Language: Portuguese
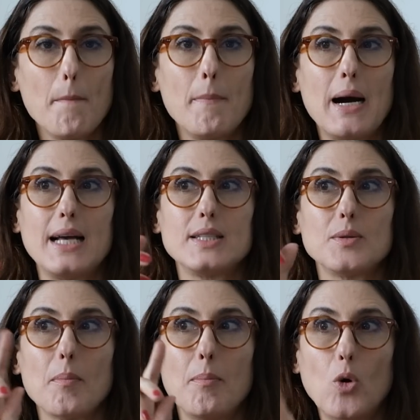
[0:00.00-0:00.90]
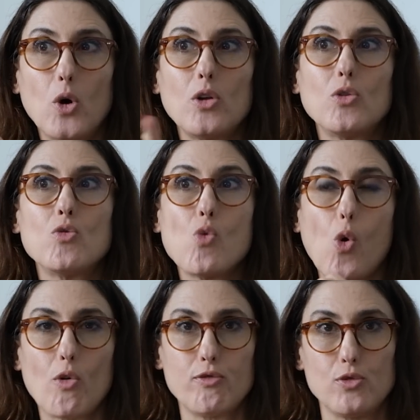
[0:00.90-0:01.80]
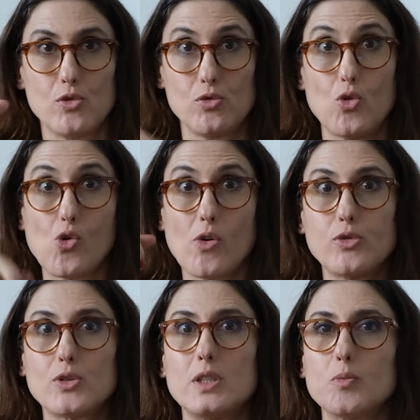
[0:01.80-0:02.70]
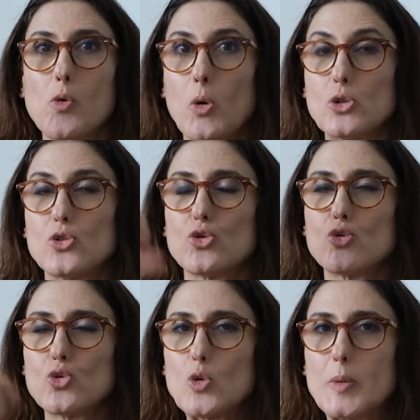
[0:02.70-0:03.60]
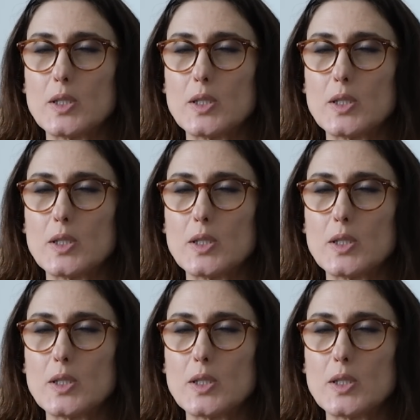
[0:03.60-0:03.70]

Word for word: Mas bolo com ovo, ovos espumosos, super